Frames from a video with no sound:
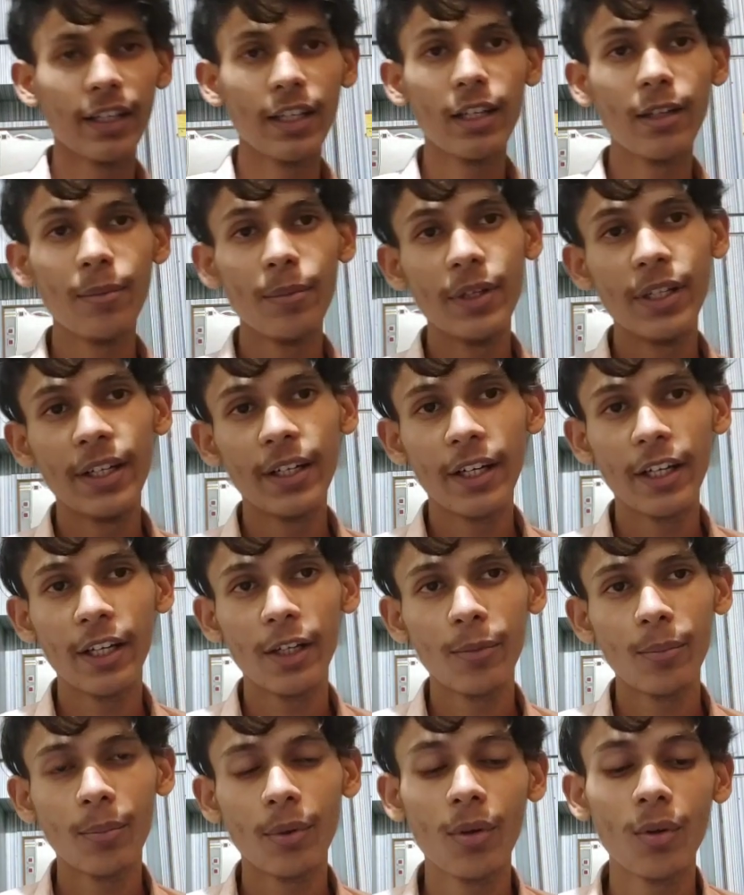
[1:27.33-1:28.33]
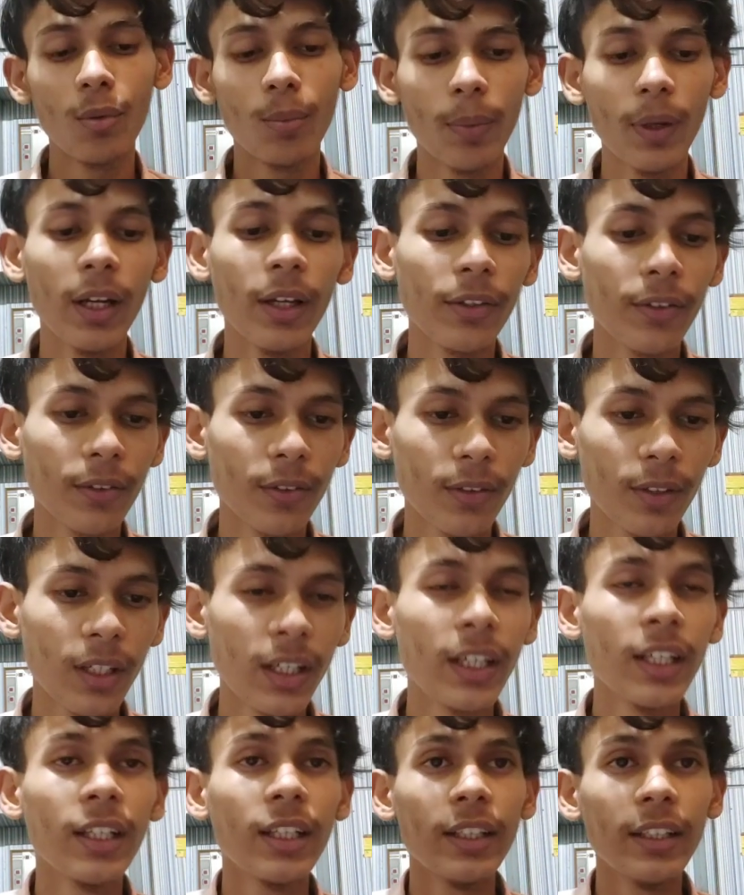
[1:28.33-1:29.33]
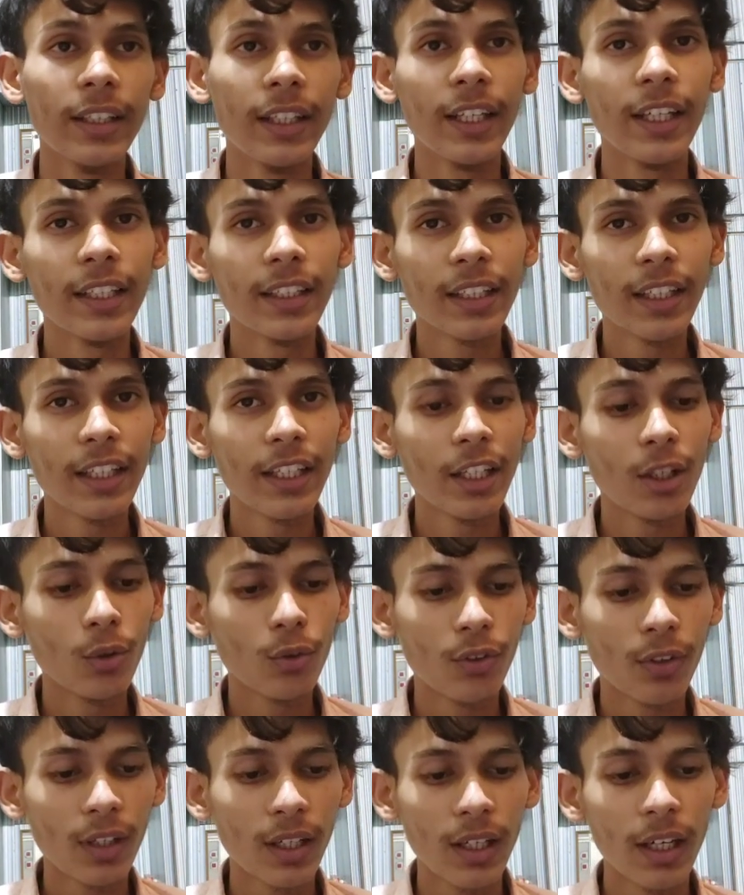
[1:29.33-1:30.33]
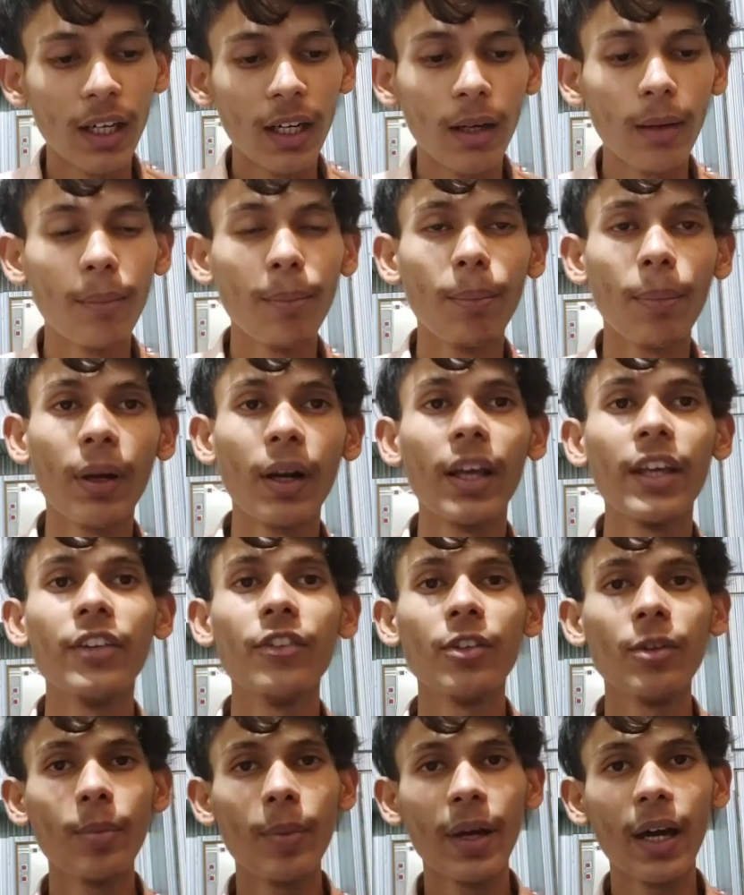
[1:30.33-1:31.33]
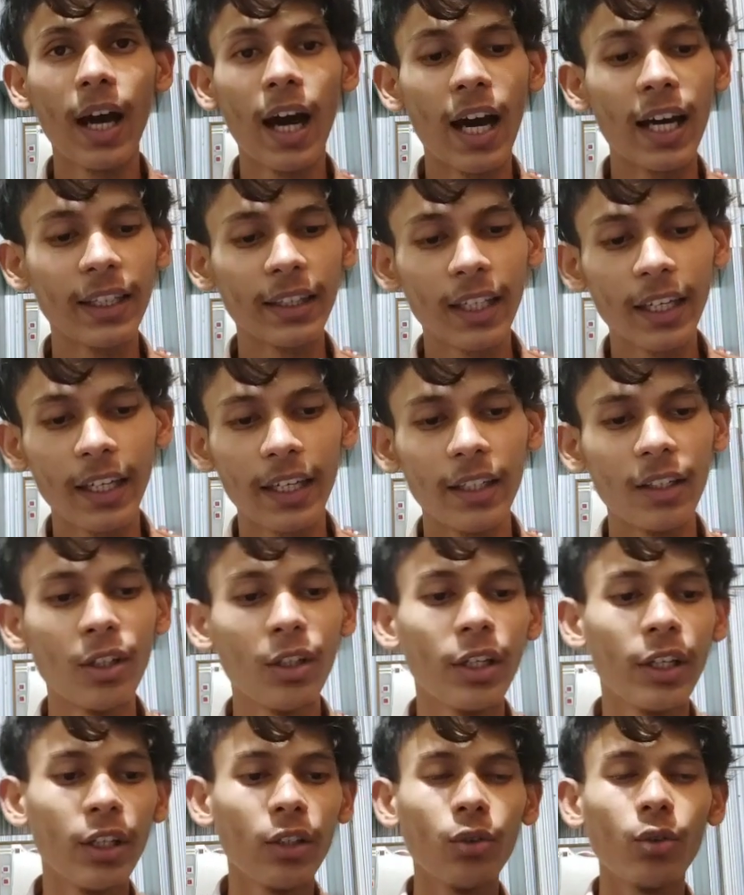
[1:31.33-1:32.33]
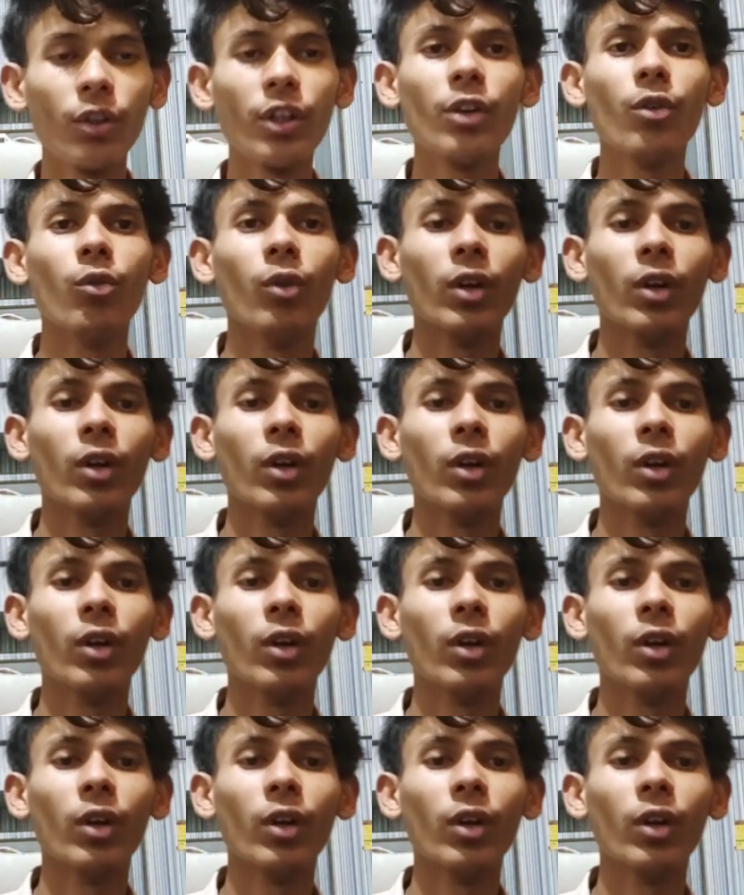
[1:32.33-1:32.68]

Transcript: रियल मी टेन प्रो प्लस देखते ये उससे अगर कम प्राइसिंग पे आता है तो ये